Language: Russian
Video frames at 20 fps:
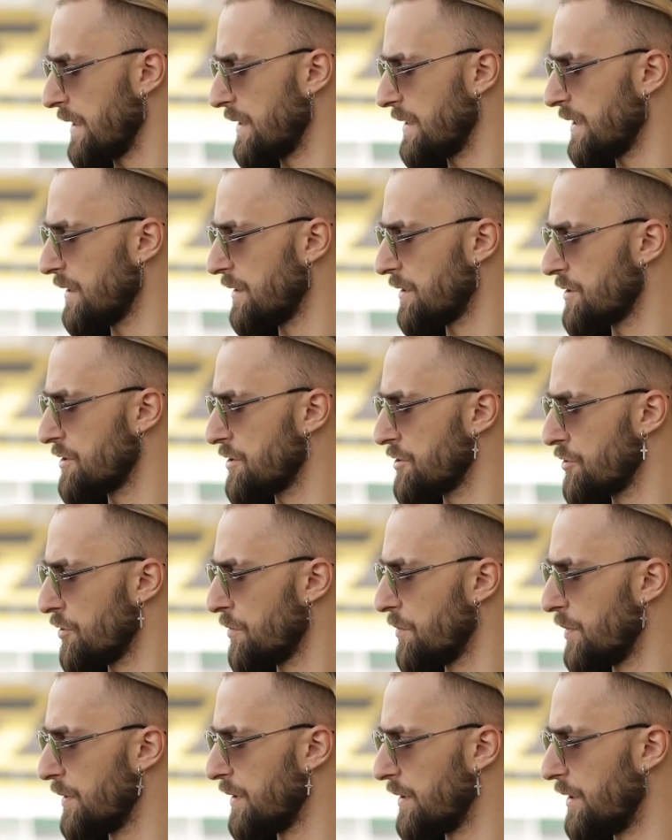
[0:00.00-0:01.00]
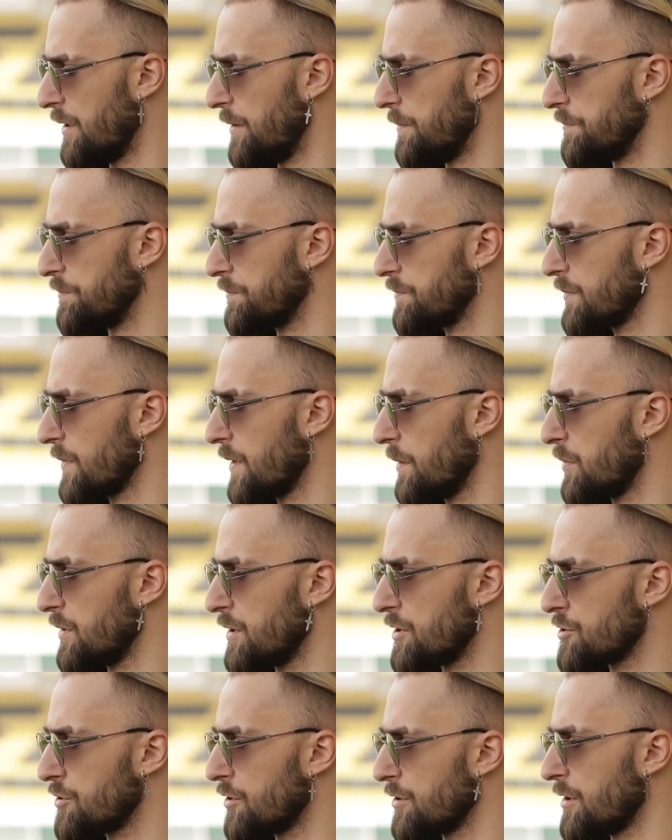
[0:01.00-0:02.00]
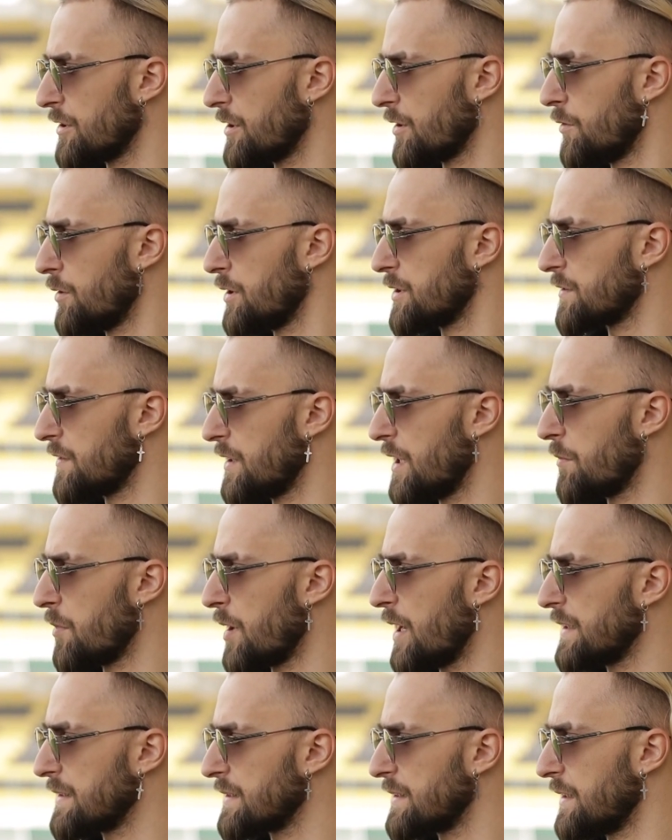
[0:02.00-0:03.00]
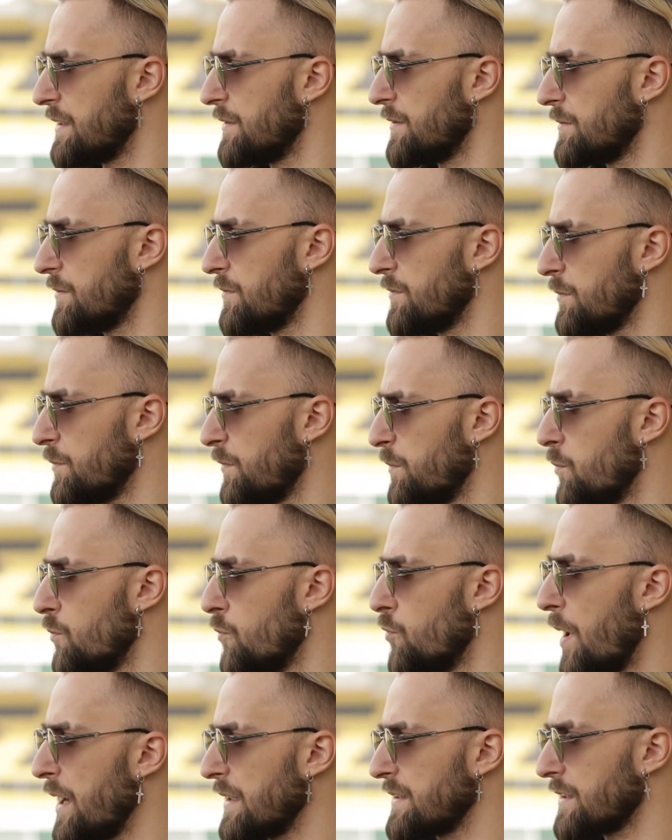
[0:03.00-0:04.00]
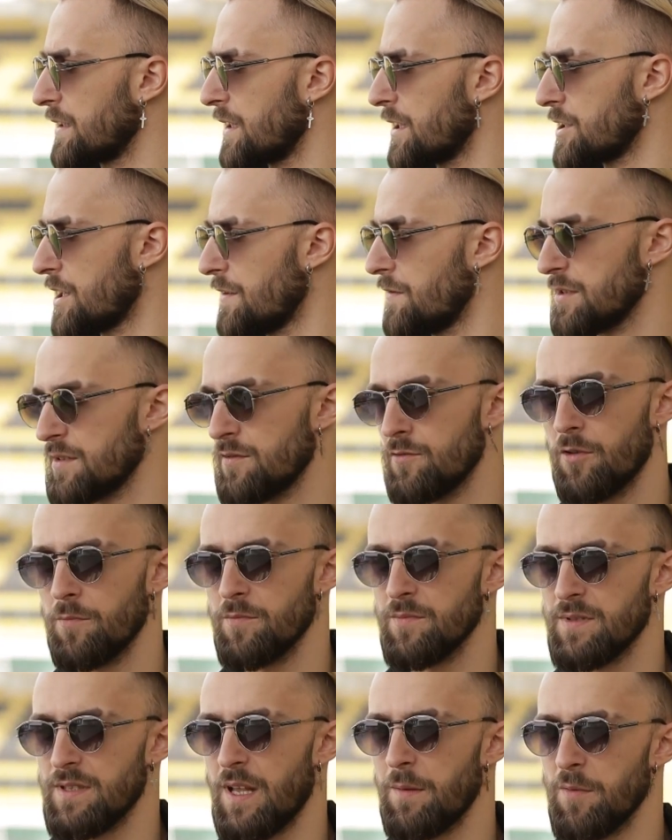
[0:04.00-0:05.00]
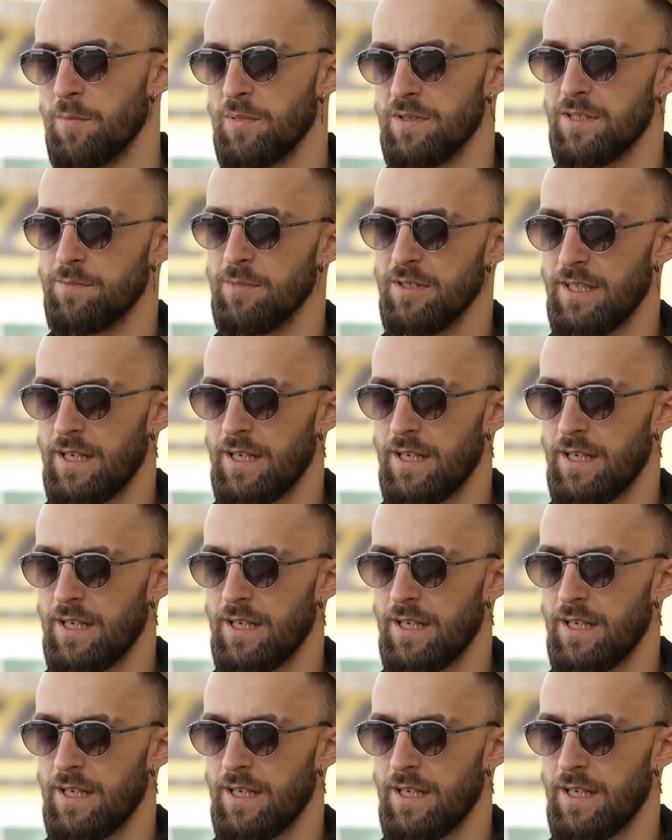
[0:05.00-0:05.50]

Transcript: хотелось, чтобы было что-то такое своеобразное. У Макса Коржа в основном сами по себе